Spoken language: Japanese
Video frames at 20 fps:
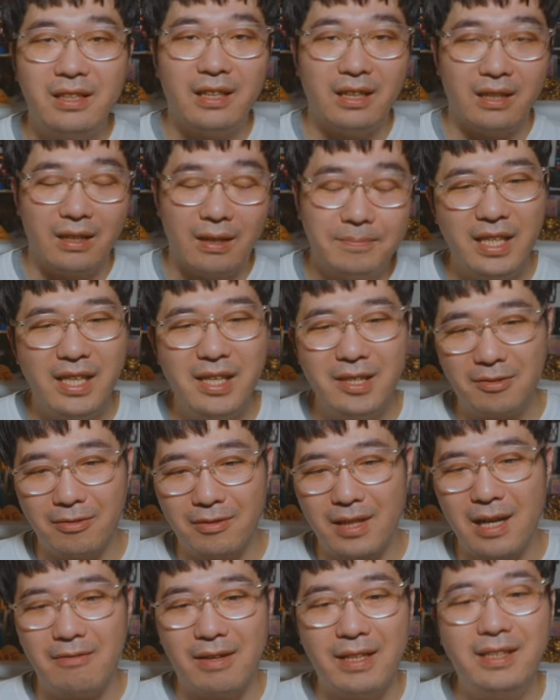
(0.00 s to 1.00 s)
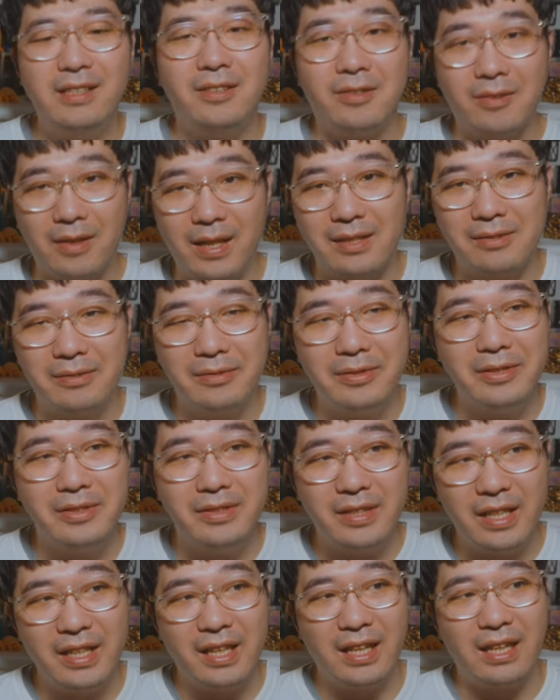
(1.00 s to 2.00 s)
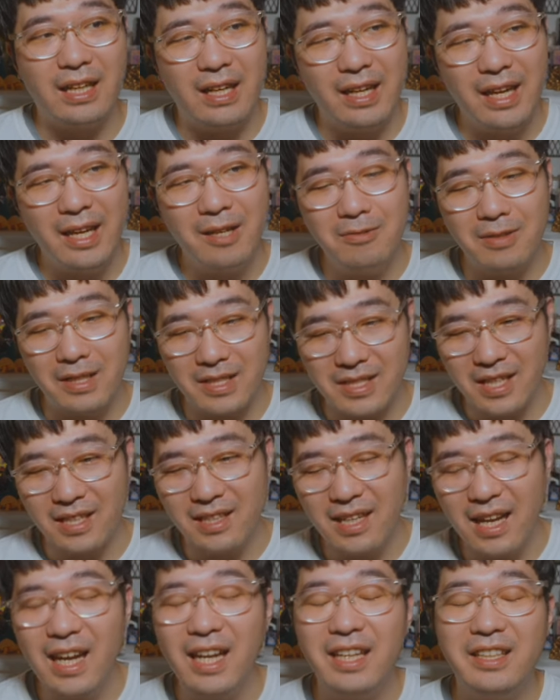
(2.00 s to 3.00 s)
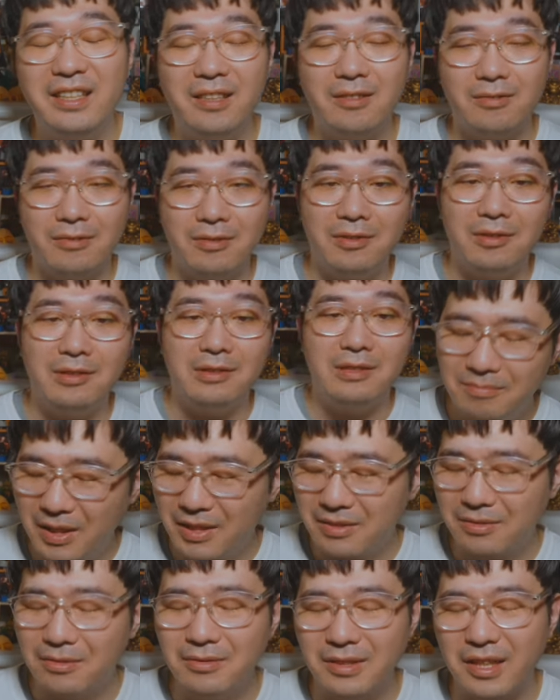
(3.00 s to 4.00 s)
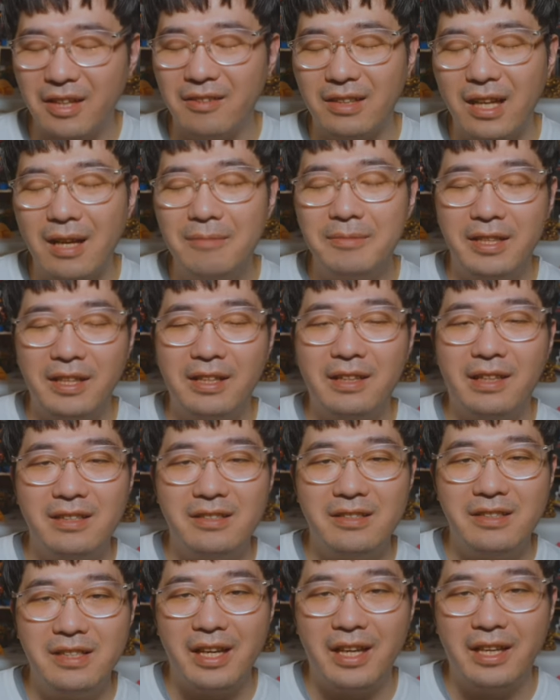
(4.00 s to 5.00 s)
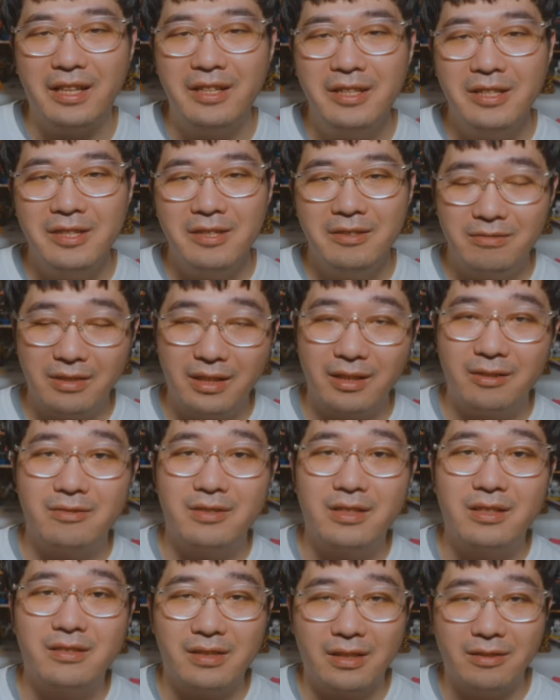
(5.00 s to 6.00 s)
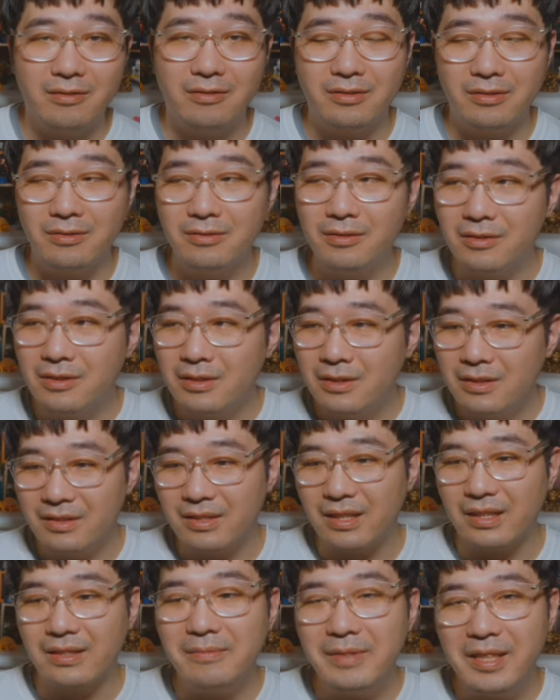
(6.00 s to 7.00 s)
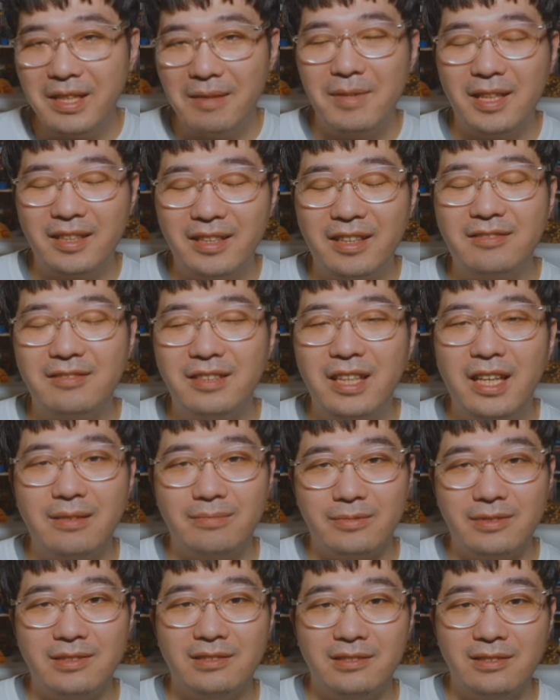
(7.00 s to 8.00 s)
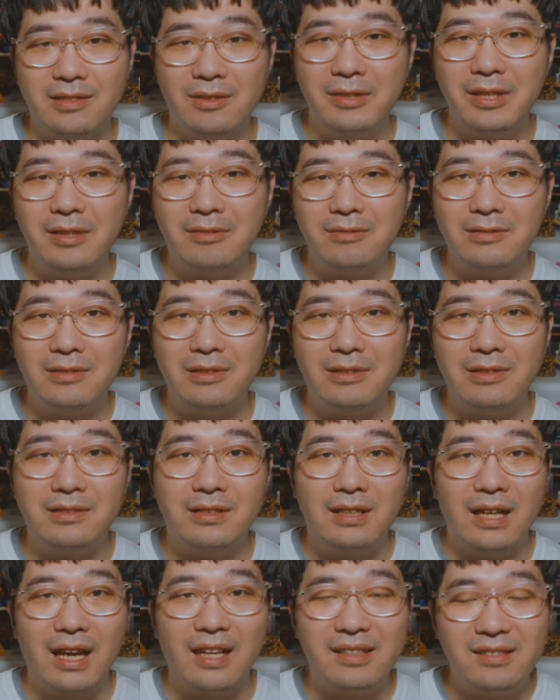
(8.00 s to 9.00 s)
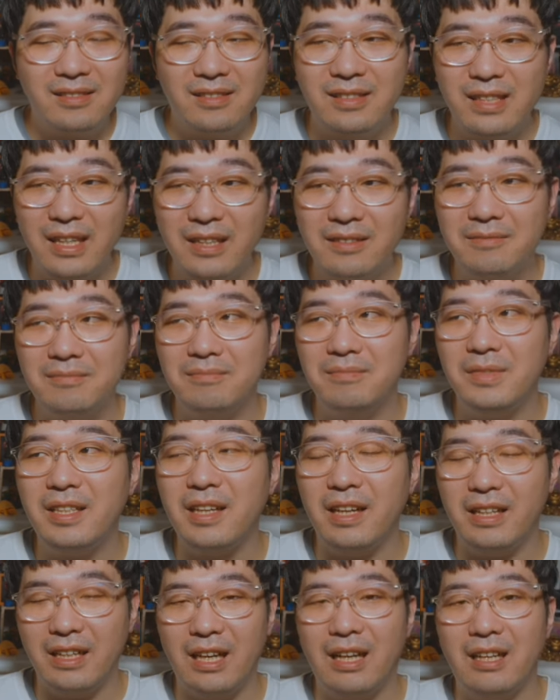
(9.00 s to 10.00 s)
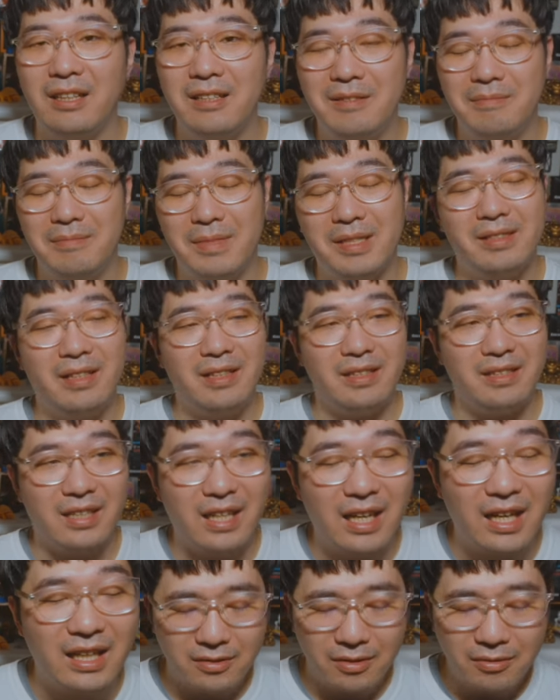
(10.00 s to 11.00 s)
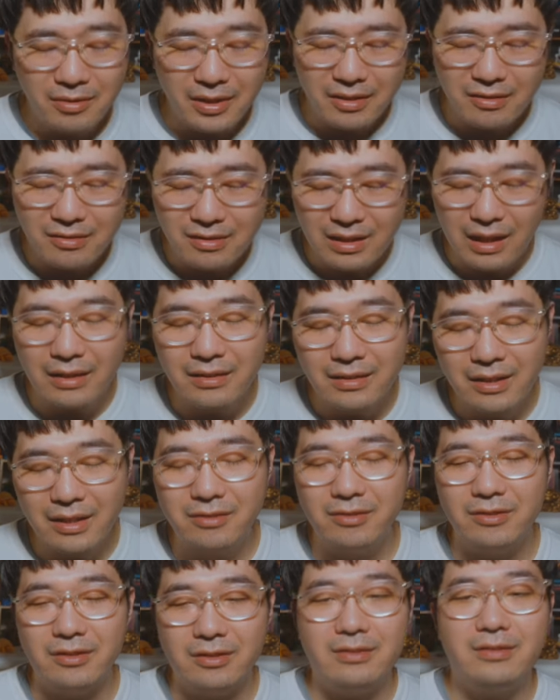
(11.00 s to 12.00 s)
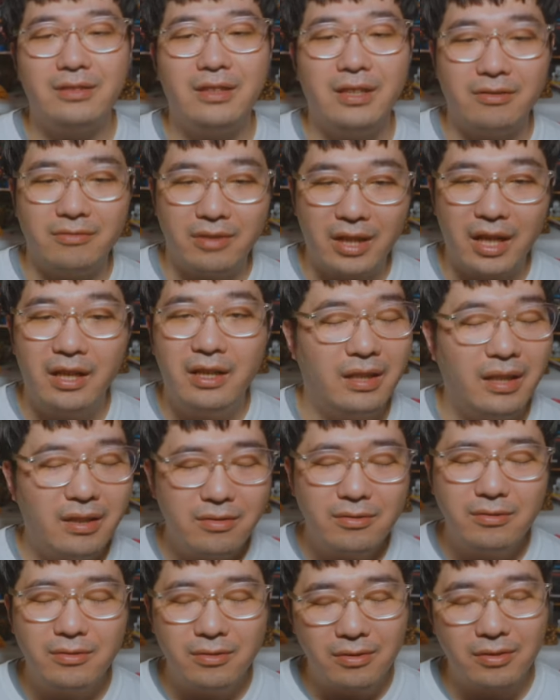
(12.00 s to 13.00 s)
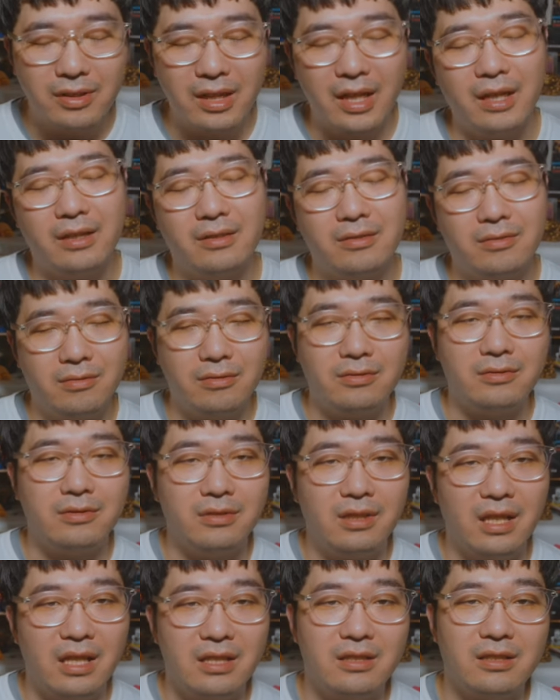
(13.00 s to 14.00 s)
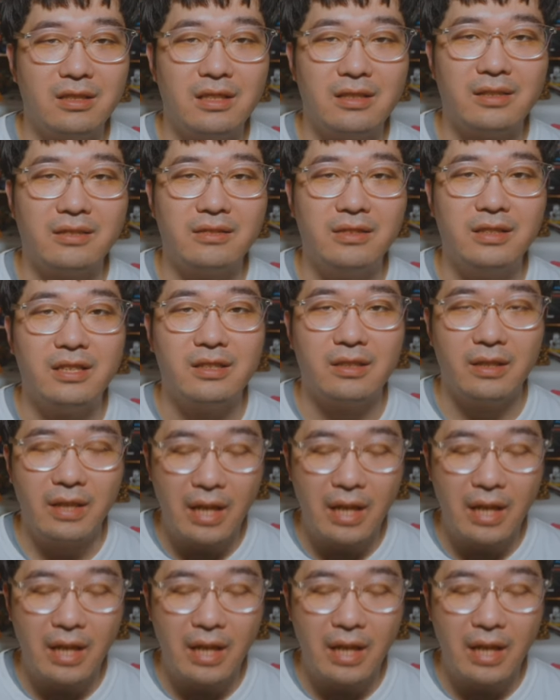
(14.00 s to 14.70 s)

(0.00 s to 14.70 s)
なんか、いいとか悪いとか、そういうね、なんか、エゴが若干入ってると、まあそうだよな、みたいな感じで受け取っちゃうんですけど、その雑味が全くない分、よりこの反戦みたいな、メッセージがより浮かんでくるっていうねっていうのをねすごく感じた作品でした